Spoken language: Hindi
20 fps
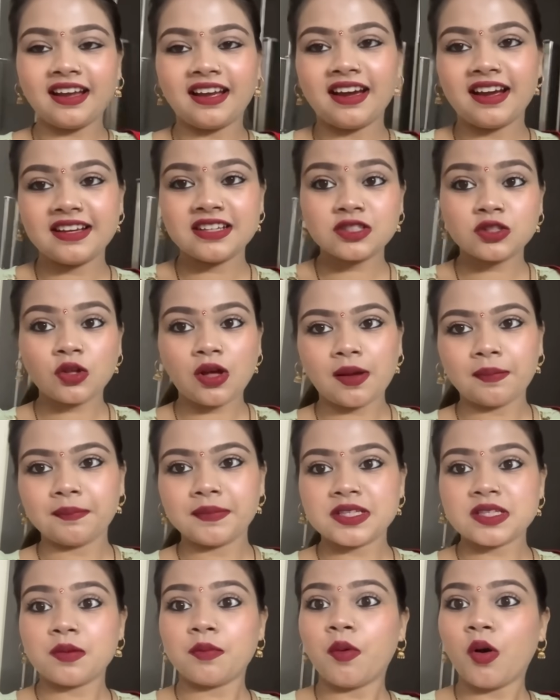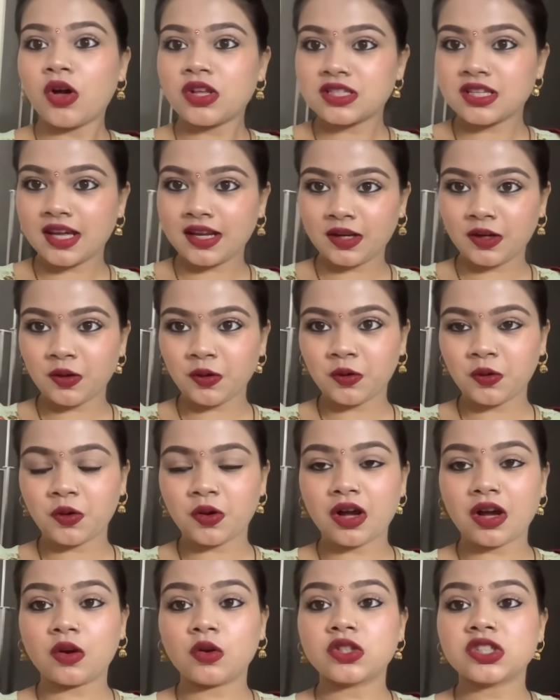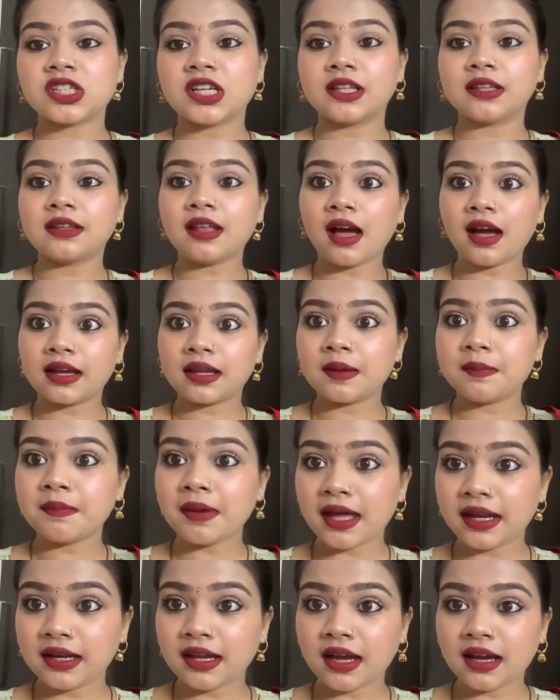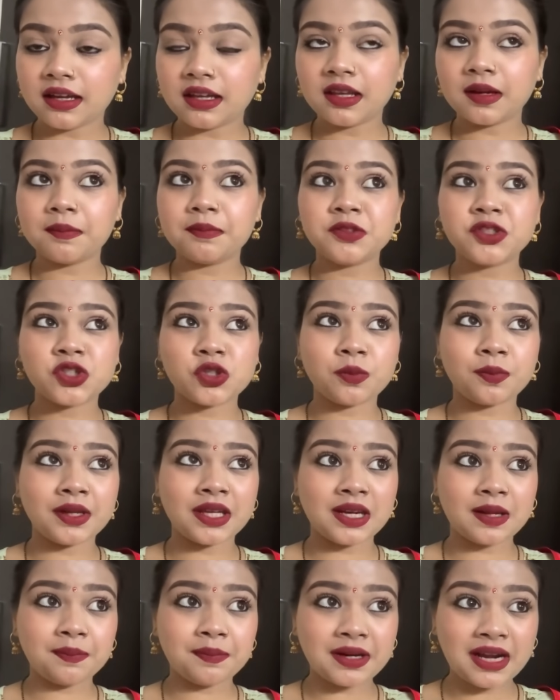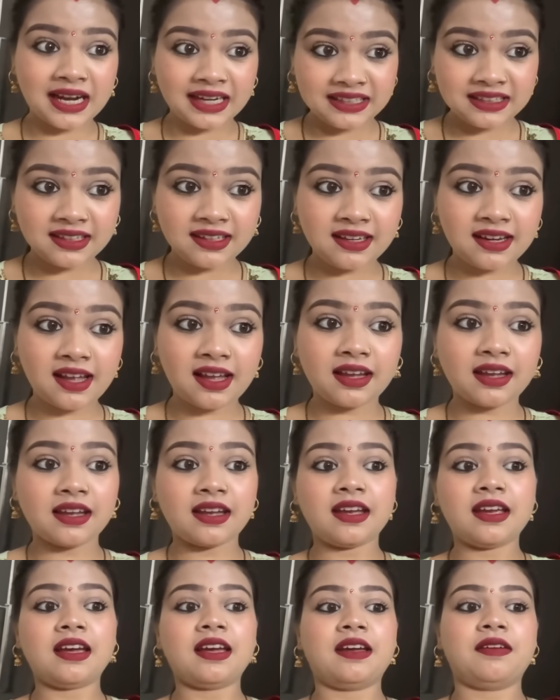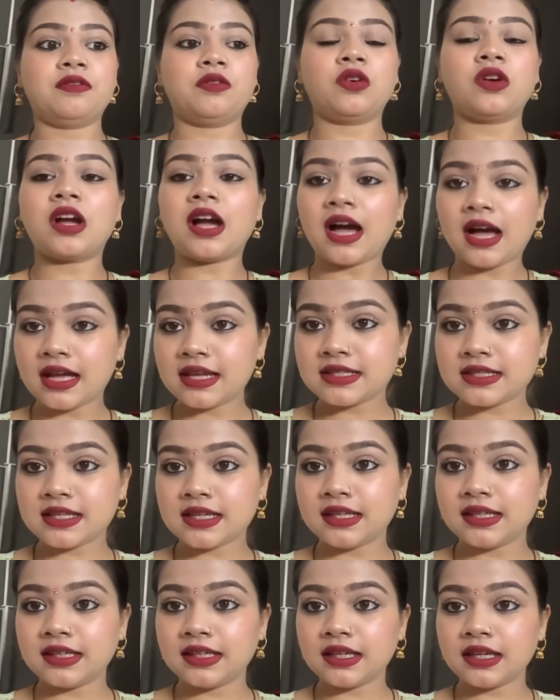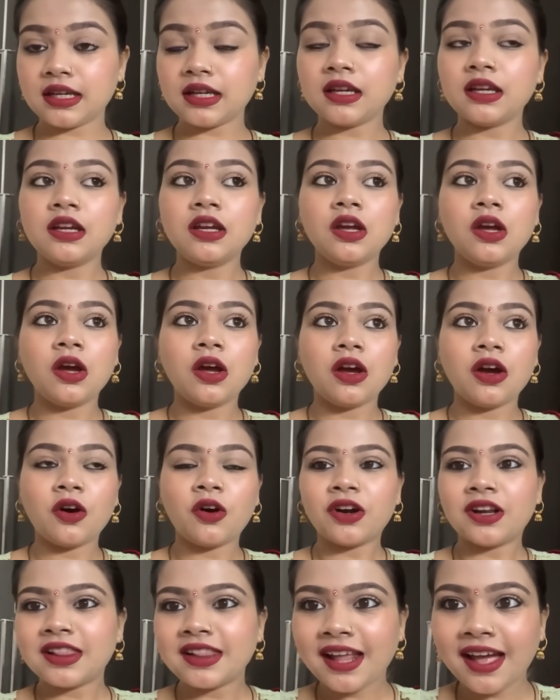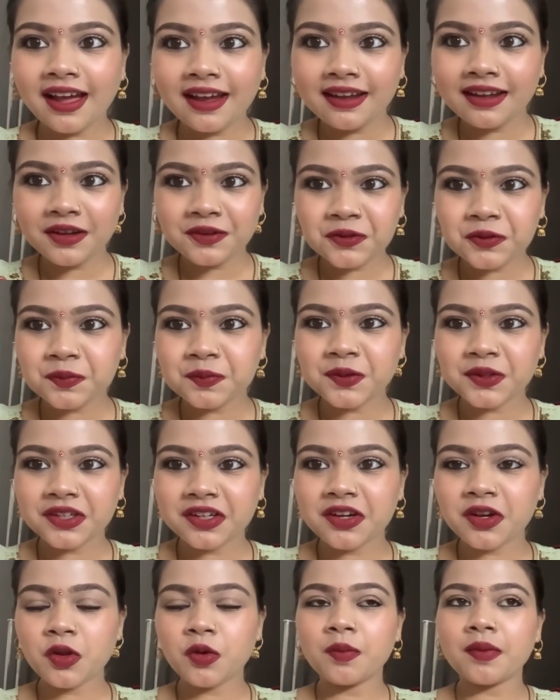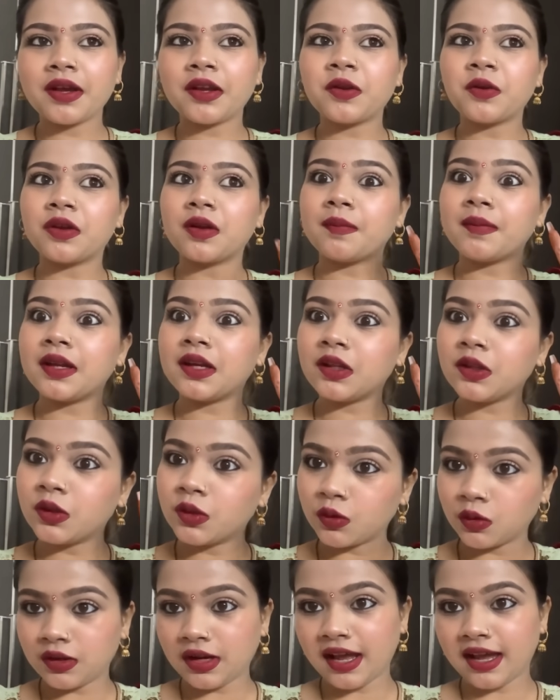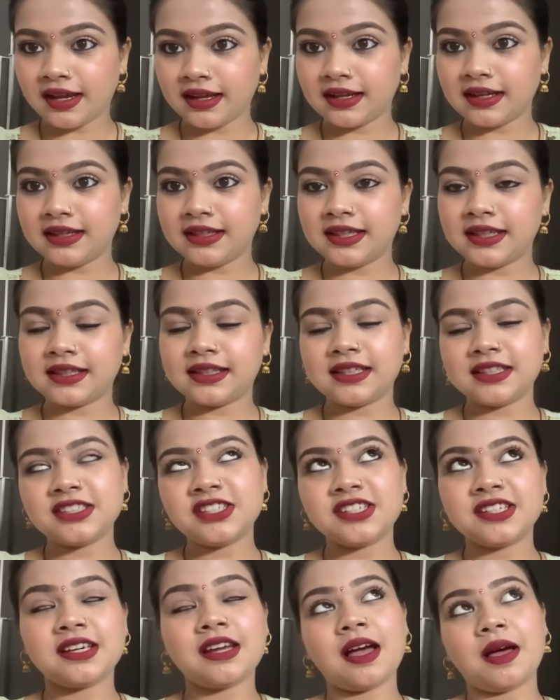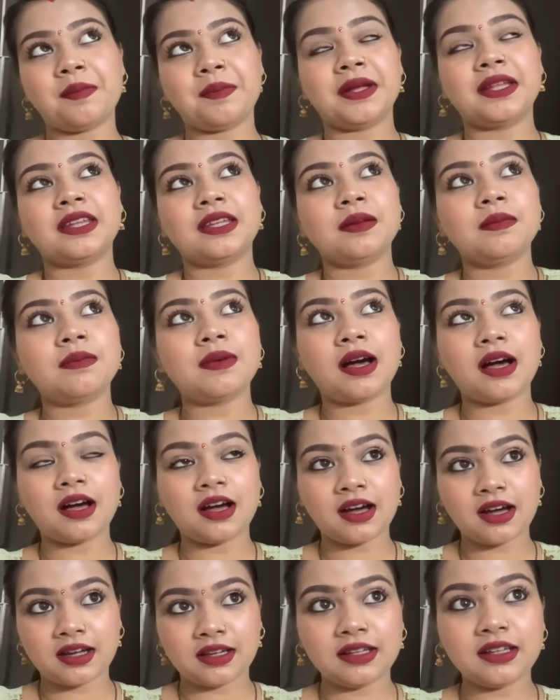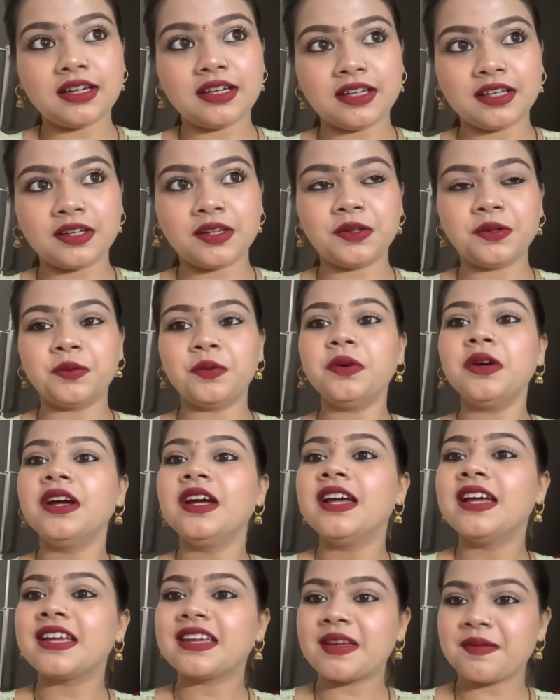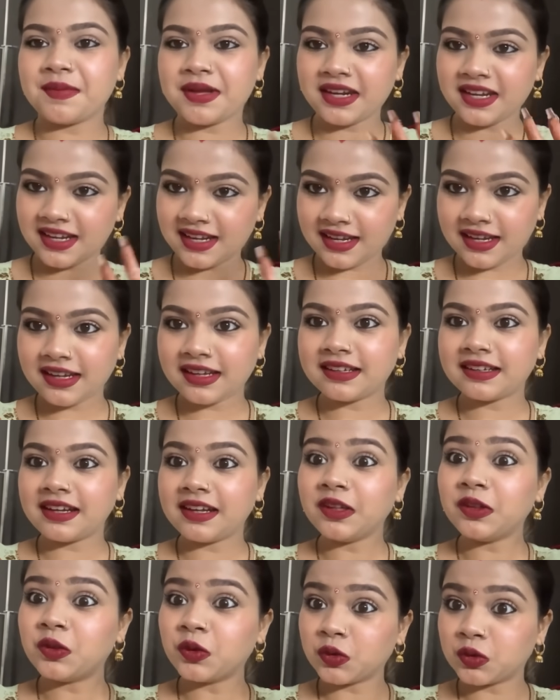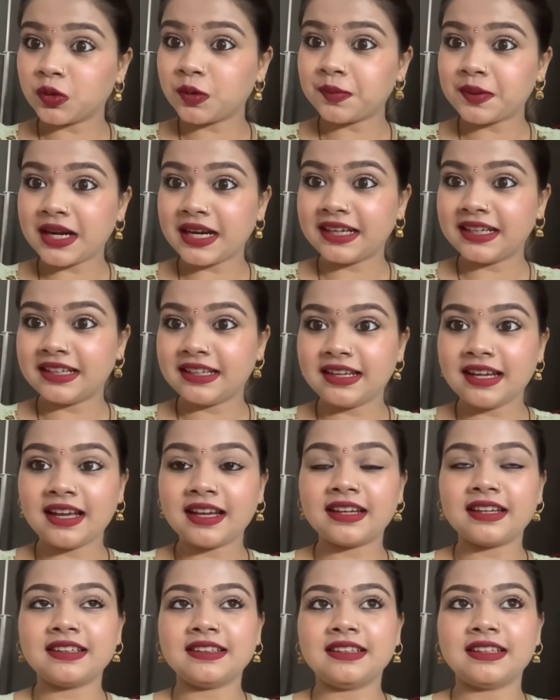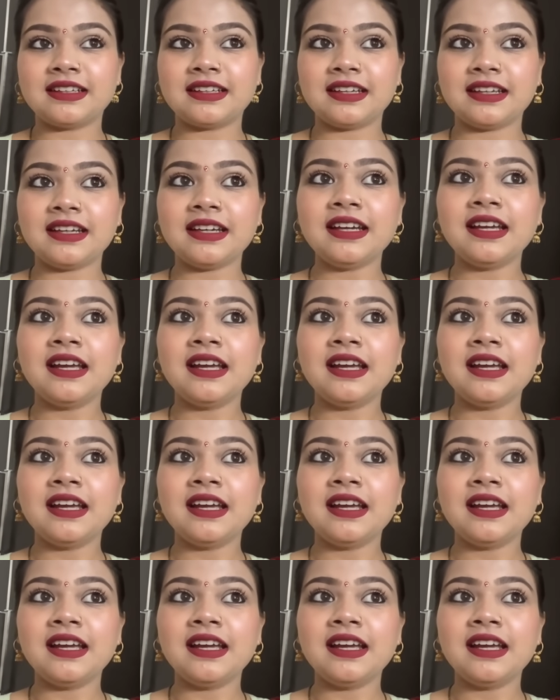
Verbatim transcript: गाइस तो आप में से बहुत सारे लोगों का क्वेश्चन था कि मैंने आखिर जो मेरे ब्राइडल लहंगे हैं वो कहाँ से लिए और लहंगे क्यों बोल रही हूँ मैं क्योंकि मैंने दो लहंगे लिए थे जी हाँ मैं इतनी महान लड़की हूँ कि मैंने एक नहीं दो दो ब्राइडल लहंगे देखे